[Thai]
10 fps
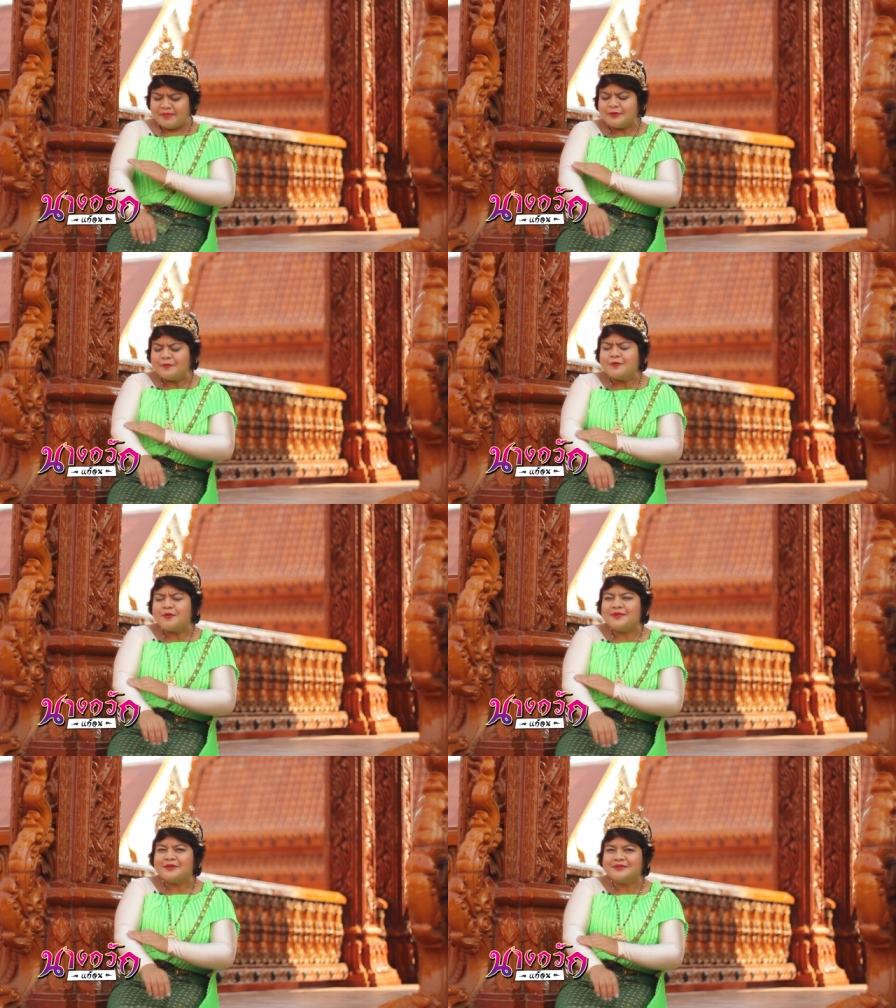ไม่ต้องรู
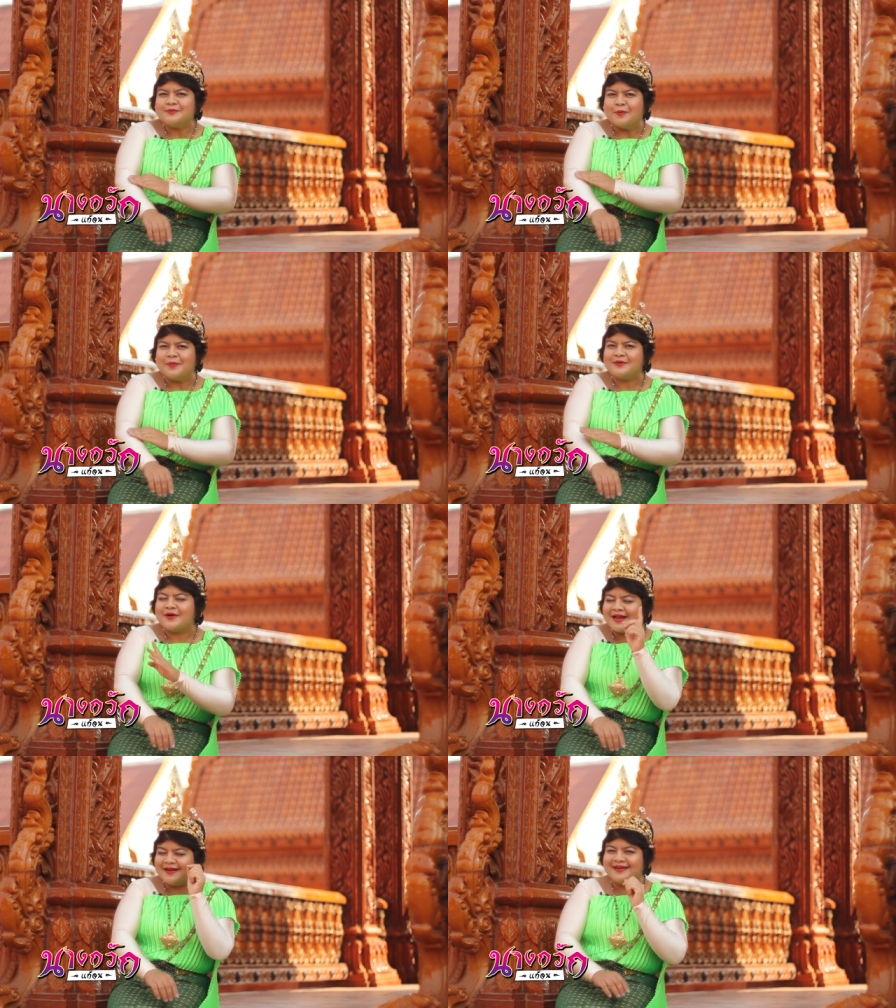ดไม่ต้องถูไม่ต้อ
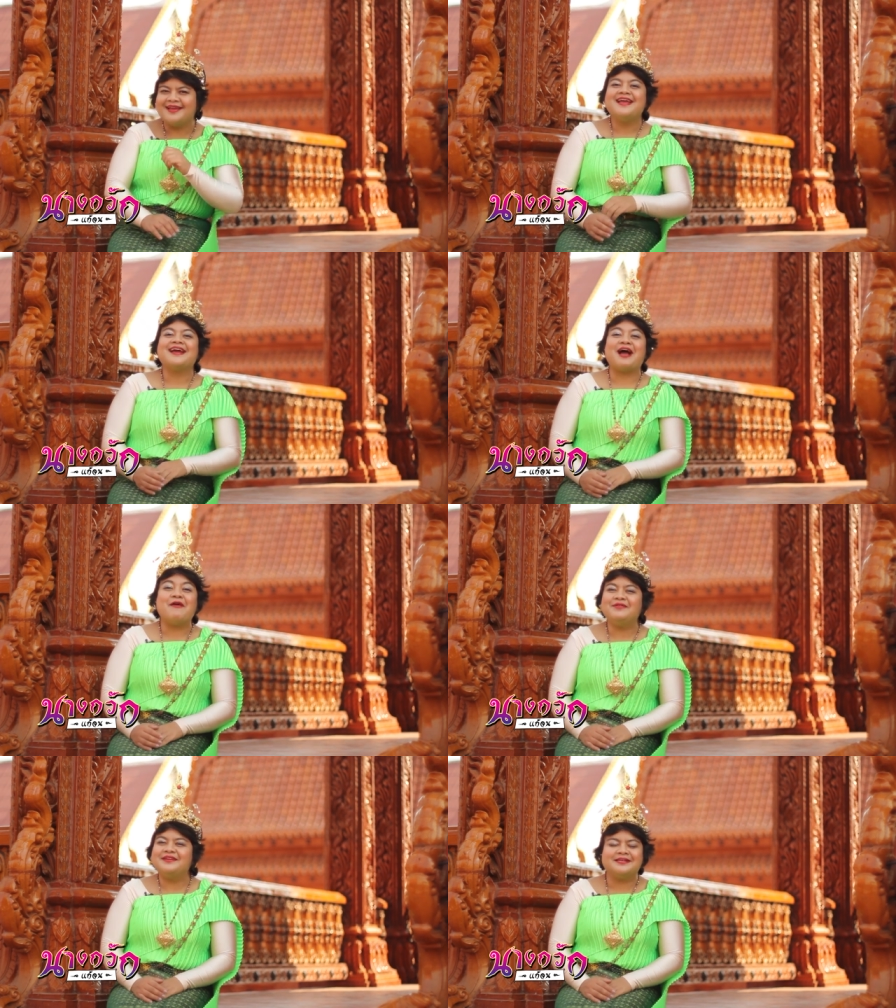งอะไรเลย
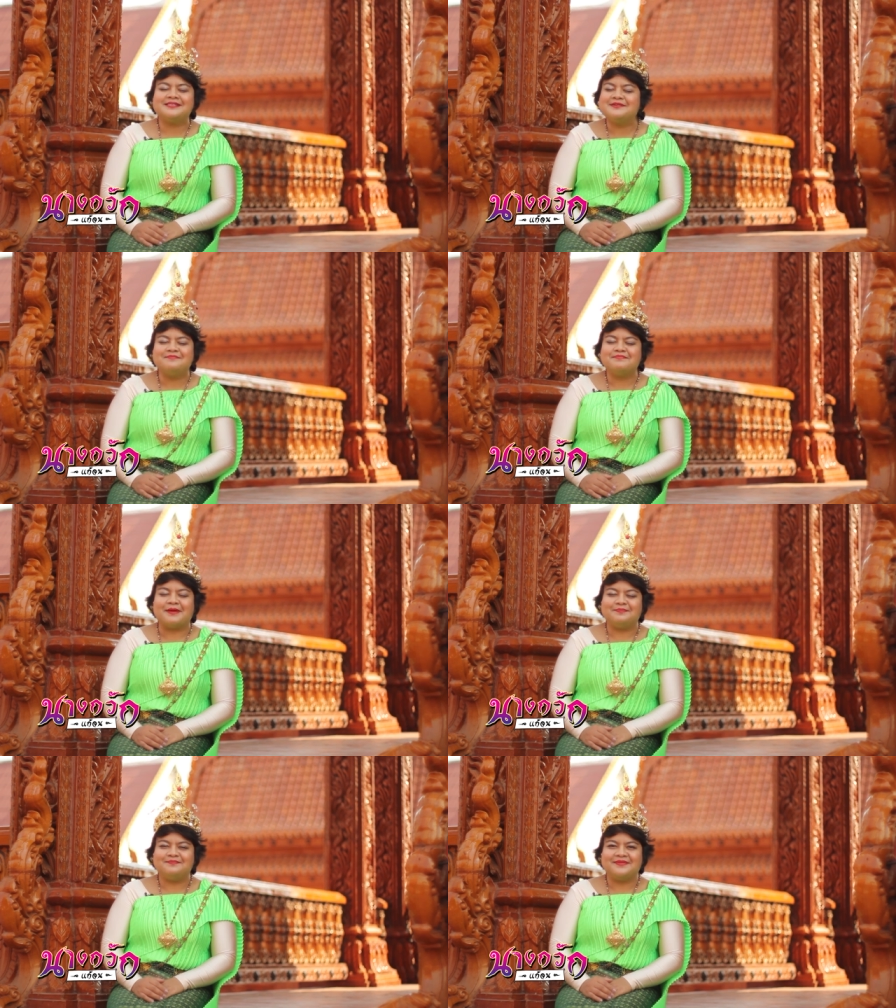เข้าเนื้อซึมแบ
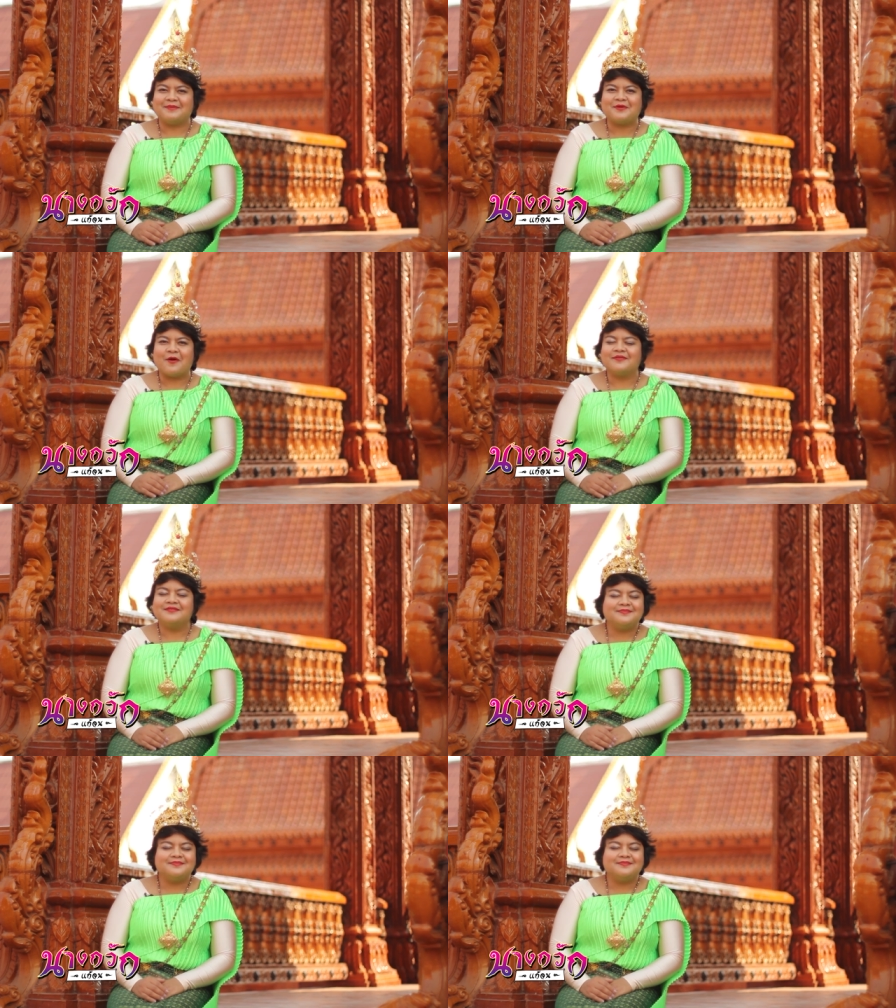บรับรอง